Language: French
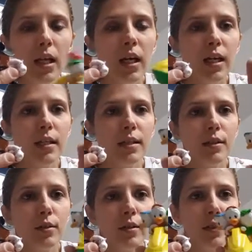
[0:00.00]
Là, les,
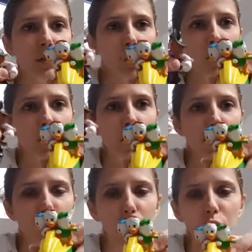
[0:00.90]
euh, trois
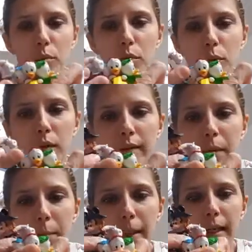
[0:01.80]
enfants, je ne sais plus comment ils
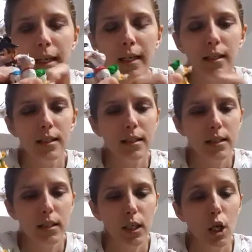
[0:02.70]
s'appellent.
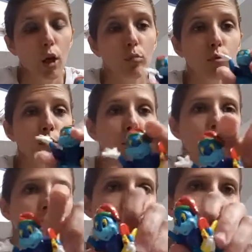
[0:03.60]
Mais euh,
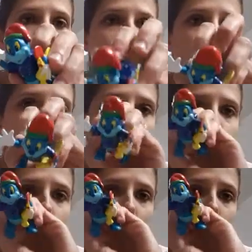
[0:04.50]
Mon fils, il a voulu
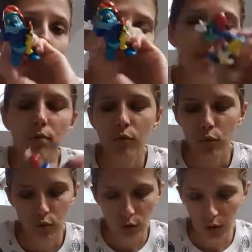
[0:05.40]
celui-là.
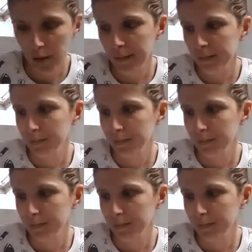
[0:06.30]
Donc voilà.